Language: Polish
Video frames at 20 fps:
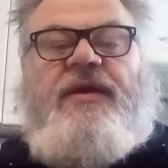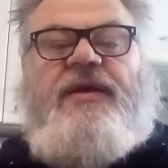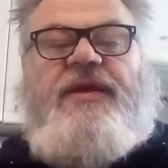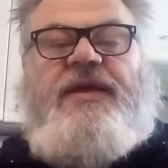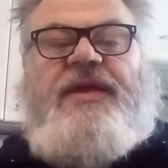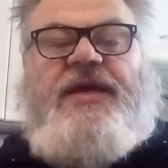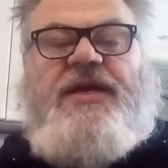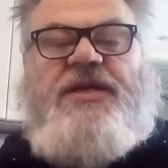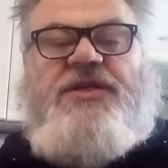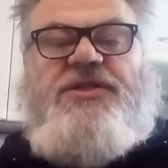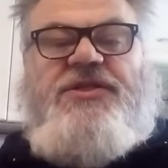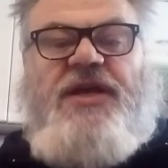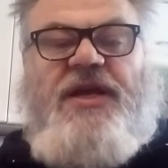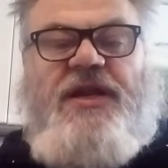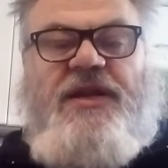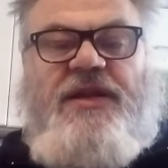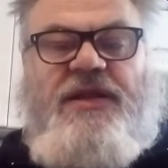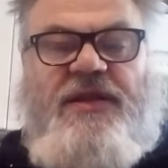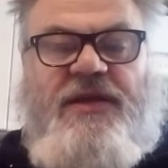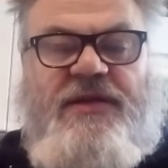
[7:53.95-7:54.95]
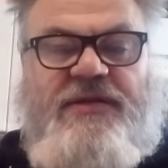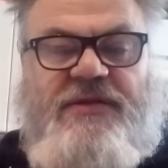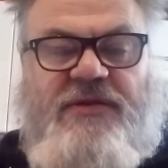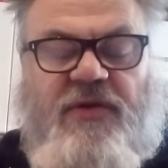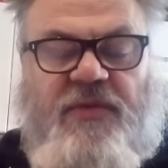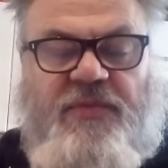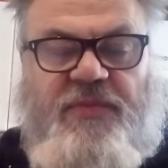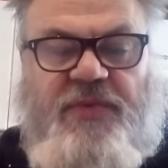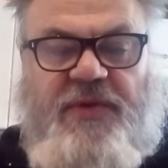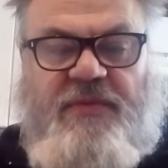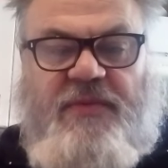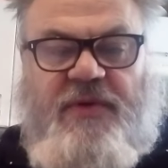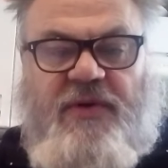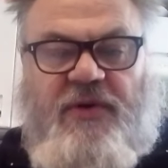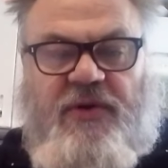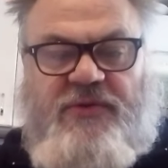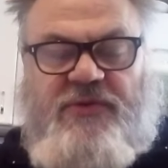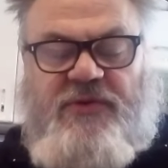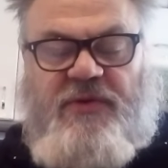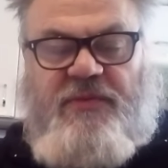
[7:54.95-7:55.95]
Jeżeli nie zrobimy
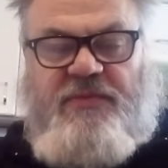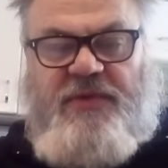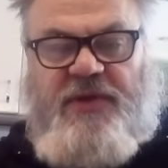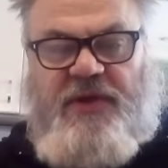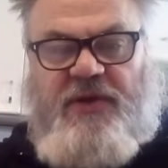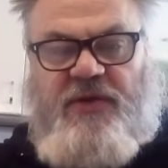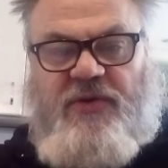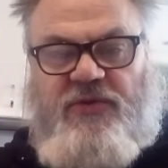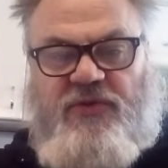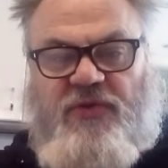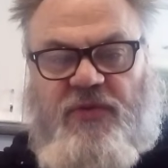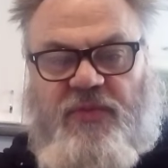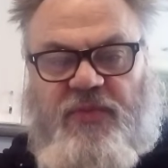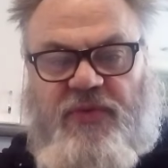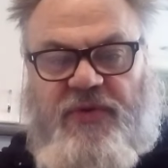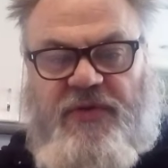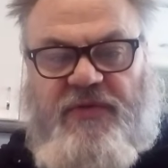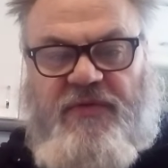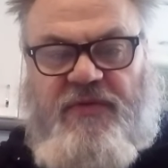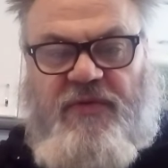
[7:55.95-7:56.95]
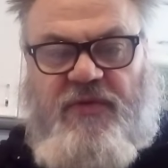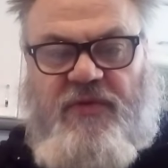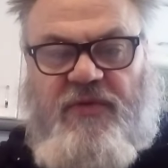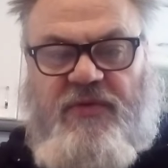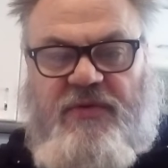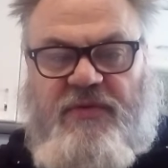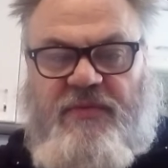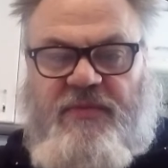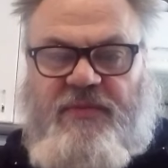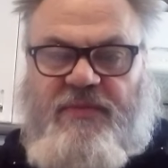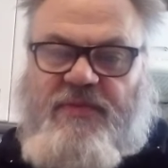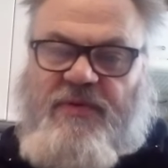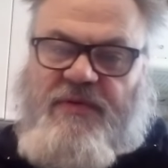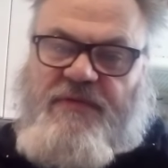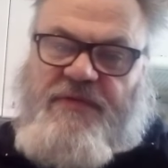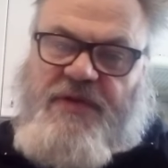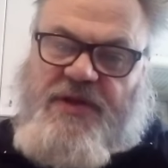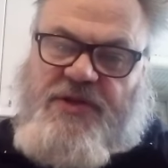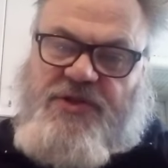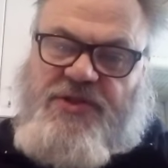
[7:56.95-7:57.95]
osobnego dopływu
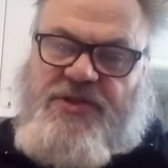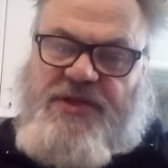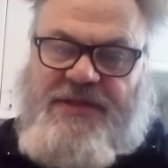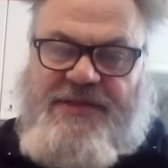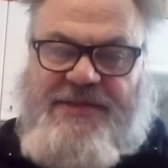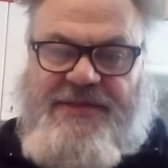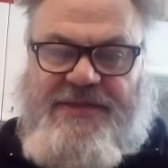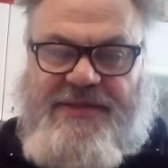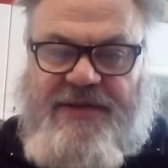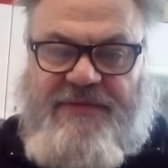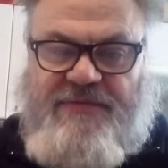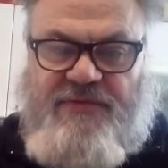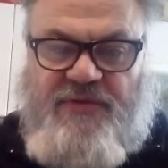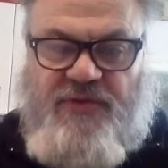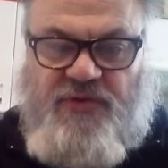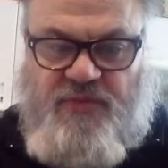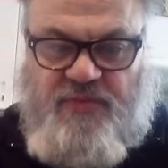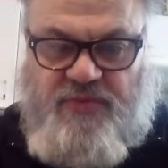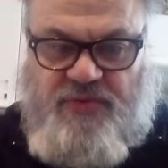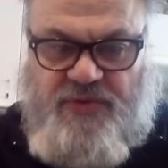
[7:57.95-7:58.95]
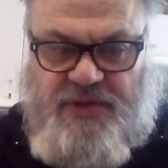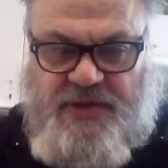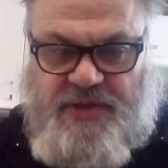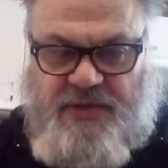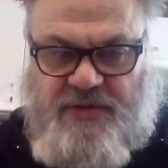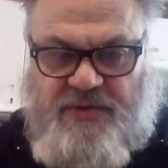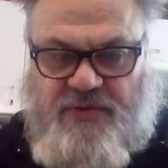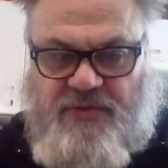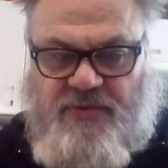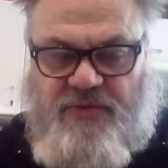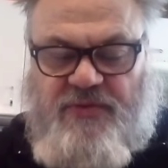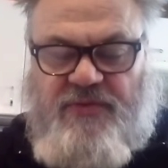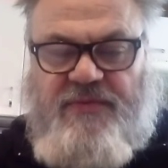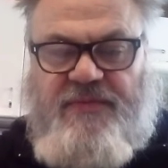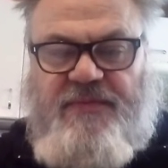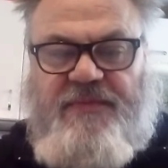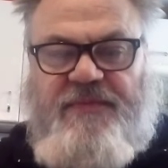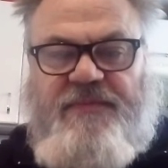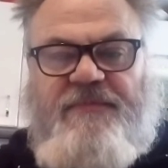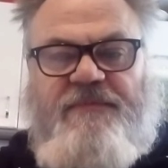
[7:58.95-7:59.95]
powietrza z zewnątrz budynku
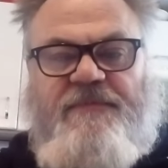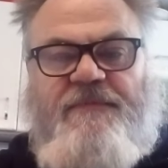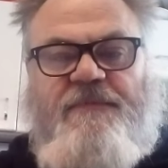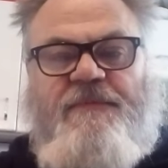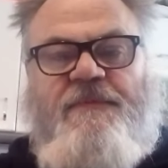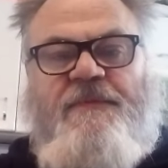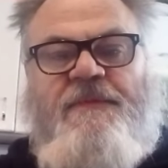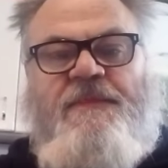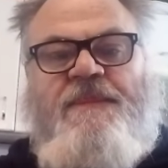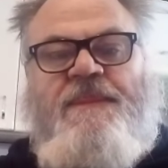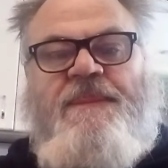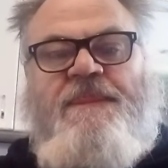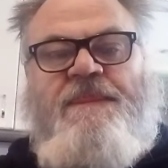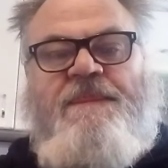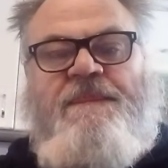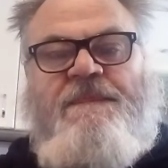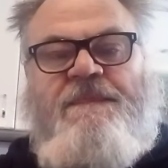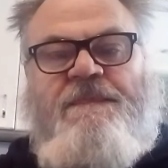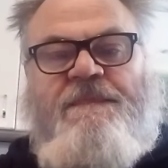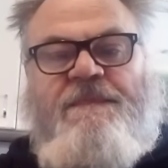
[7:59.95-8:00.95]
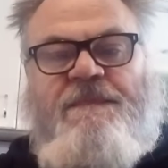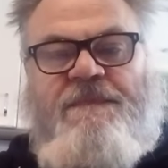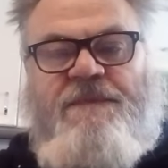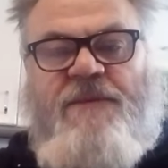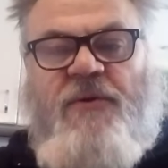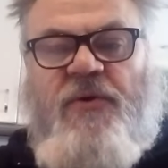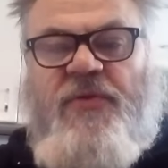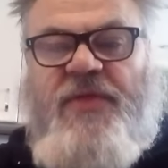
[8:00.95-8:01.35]
do